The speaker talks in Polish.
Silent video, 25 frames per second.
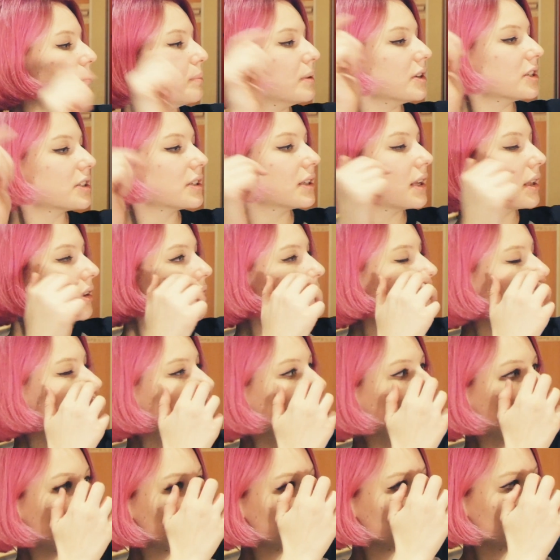Piszcie na dole,
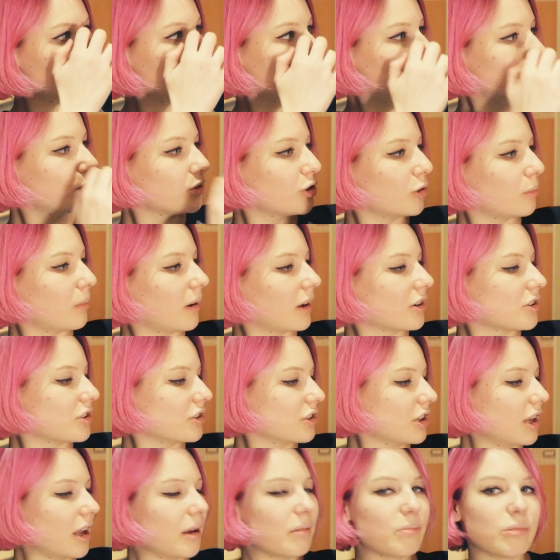czy Wam się podoba,
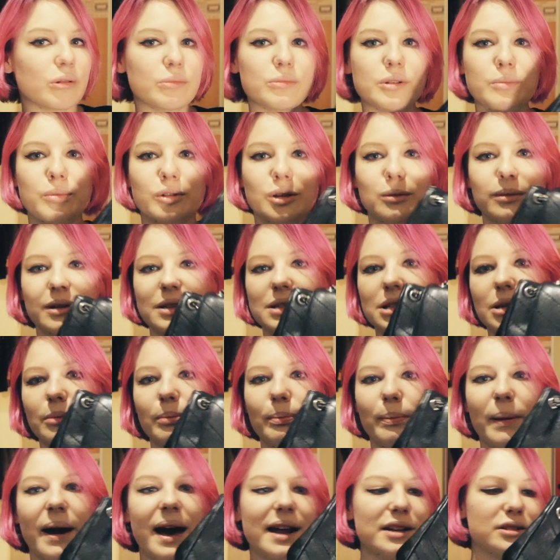czy nie, bo mi podoba się
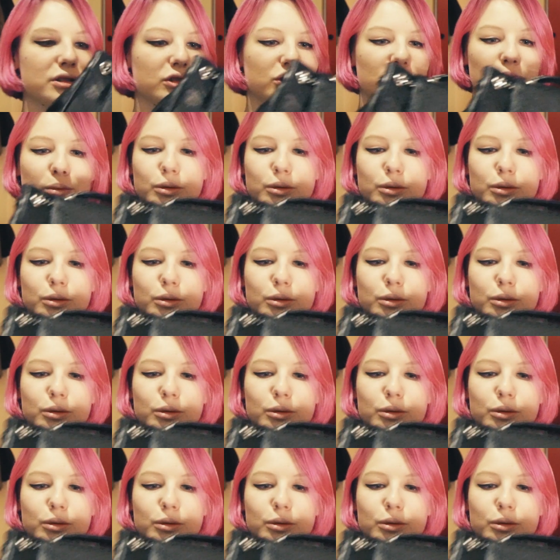bardzo.